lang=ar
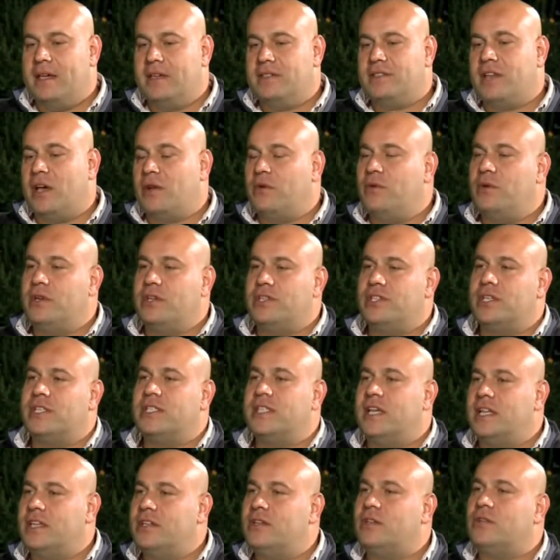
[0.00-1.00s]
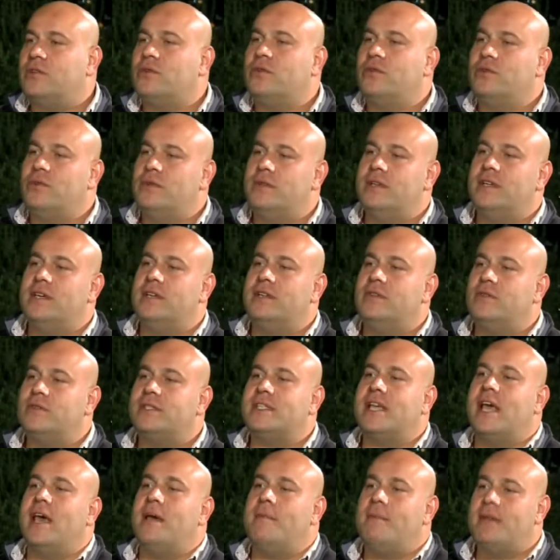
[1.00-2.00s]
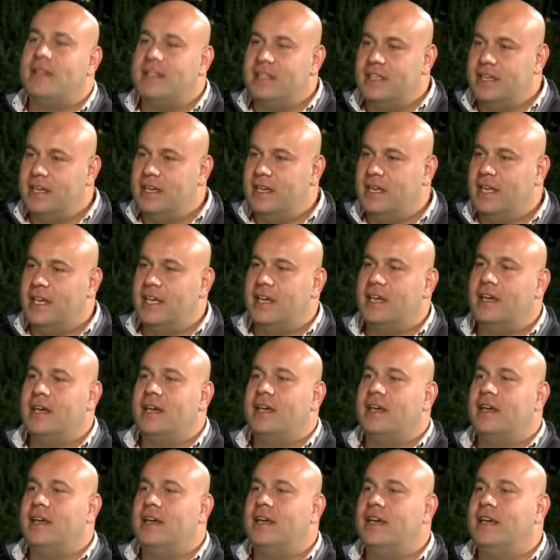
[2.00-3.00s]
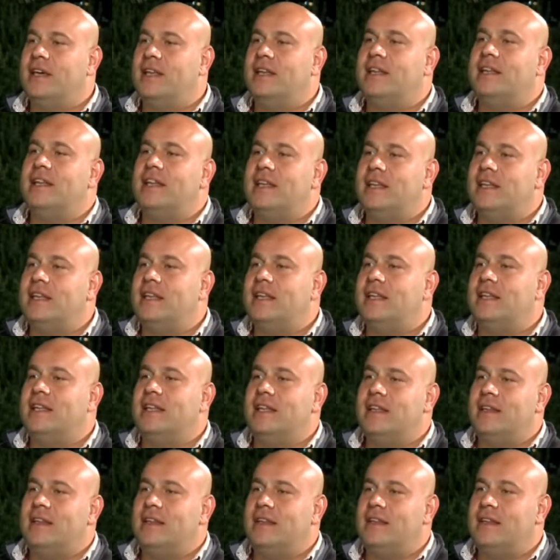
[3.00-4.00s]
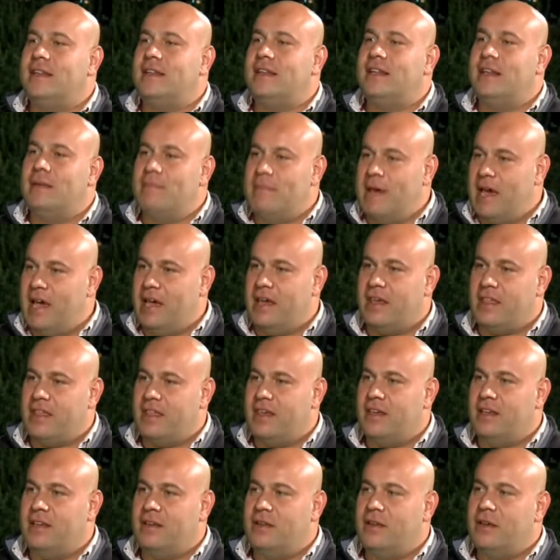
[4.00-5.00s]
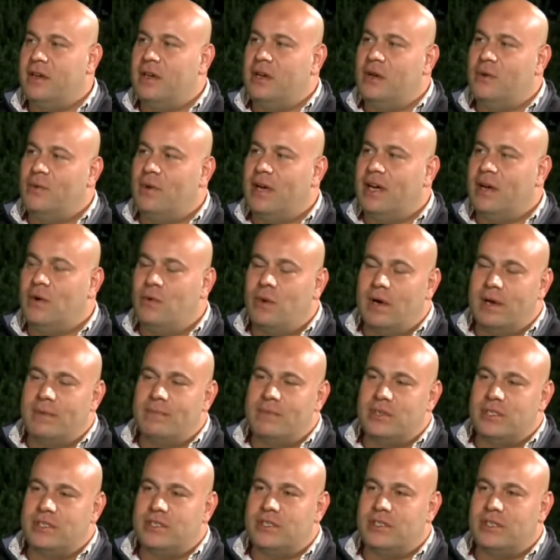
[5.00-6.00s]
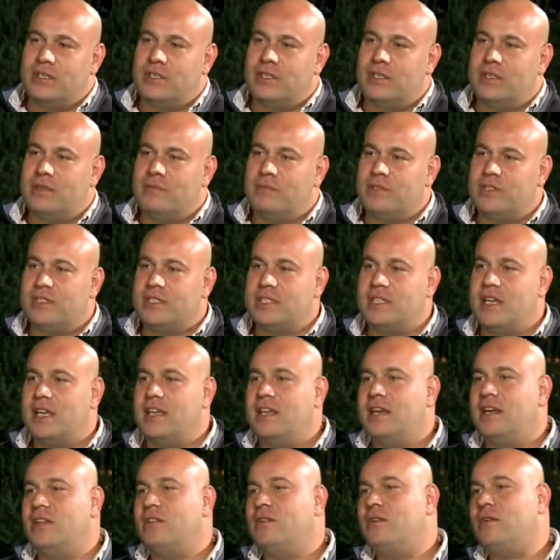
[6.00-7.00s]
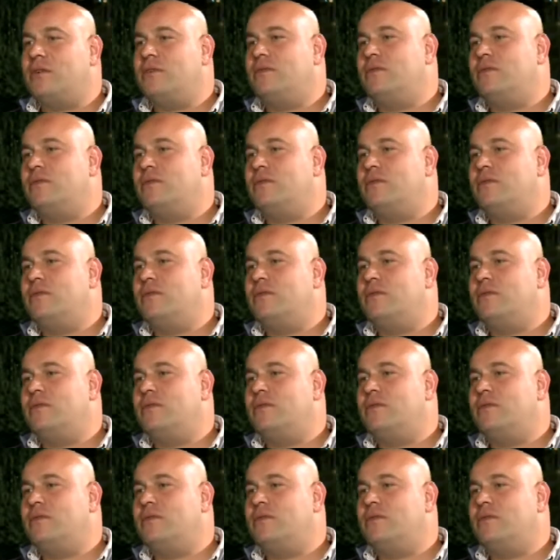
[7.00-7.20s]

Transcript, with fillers: ضروري جدا انه تكون نسخه بديله للباحثين وهو مش مش سيء انه